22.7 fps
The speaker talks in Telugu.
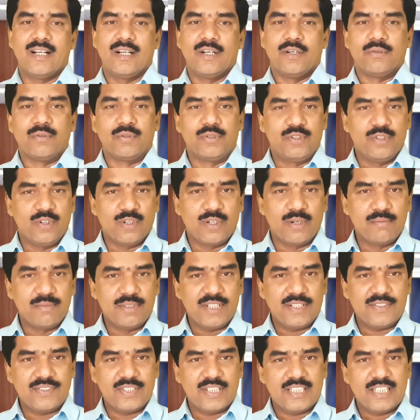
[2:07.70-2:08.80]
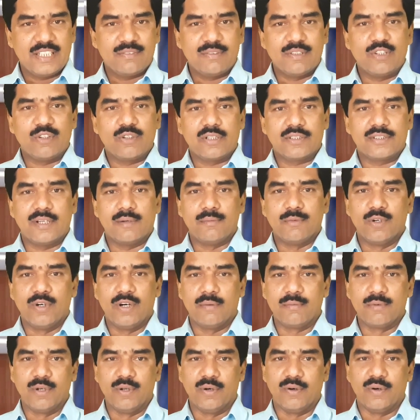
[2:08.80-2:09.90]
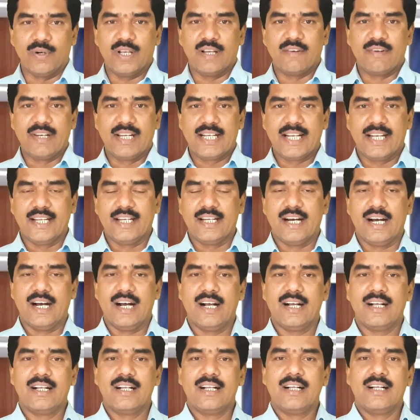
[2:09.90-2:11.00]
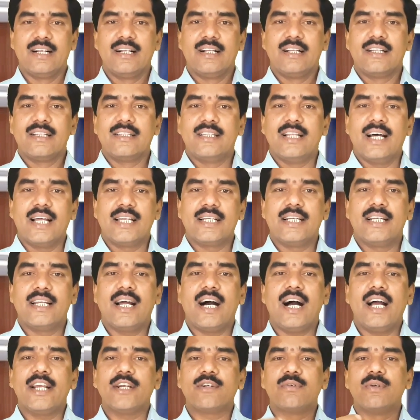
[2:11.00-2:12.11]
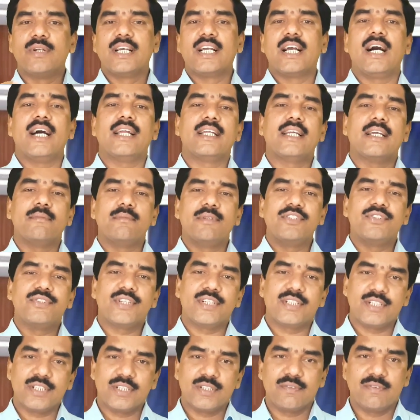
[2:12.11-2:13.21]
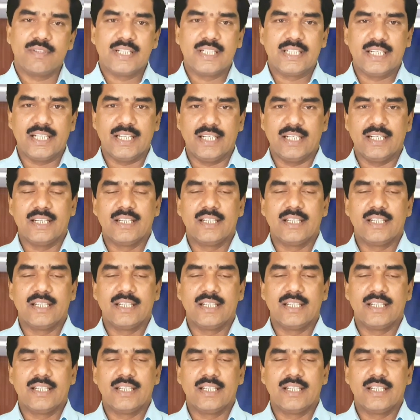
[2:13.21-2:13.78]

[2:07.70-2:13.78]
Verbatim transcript: ఉద్యోగం చేసేటటువంటి ఒక సమూహంలో ఎవరికైనా దాని నాయకుడిగా నియమించేటటువంటి